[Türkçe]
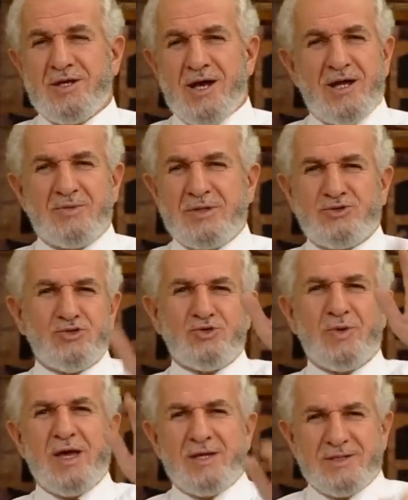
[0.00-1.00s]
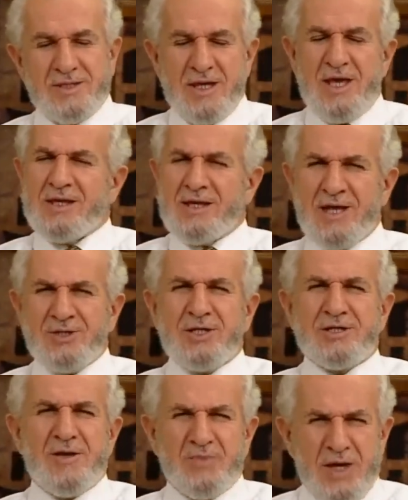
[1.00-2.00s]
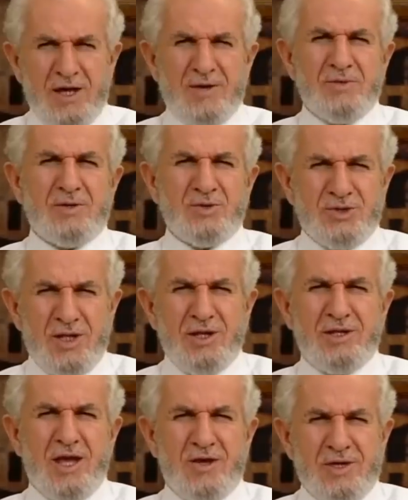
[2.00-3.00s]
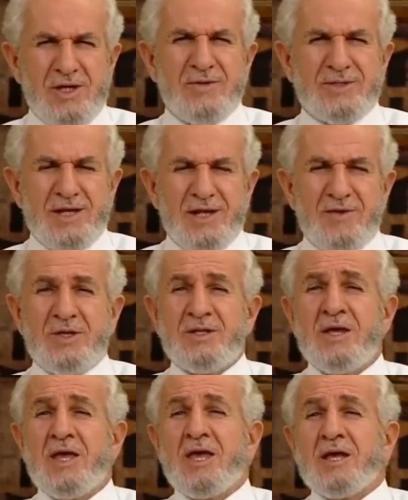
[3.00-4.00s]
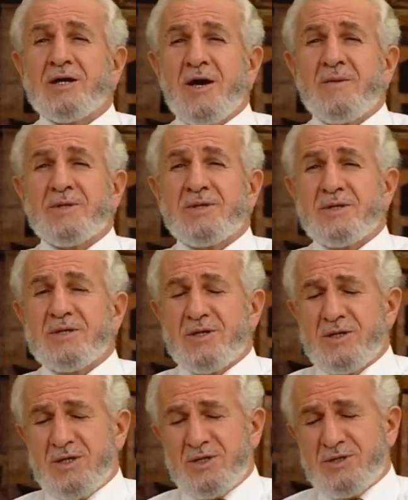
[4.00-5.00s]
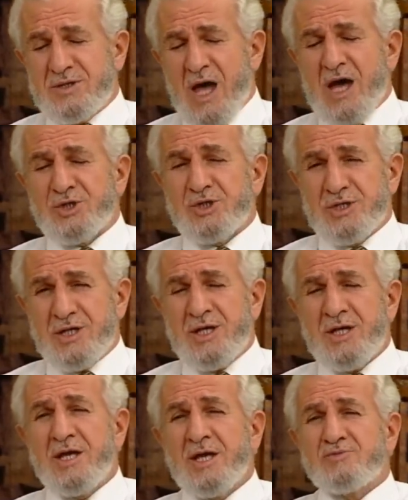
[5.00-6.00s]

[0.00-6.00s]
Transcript: Yani biz çürümeyiz. Gerçekten Peygamberimiz sallallahu aleyhi ve sellemin kabri, e, naaşını,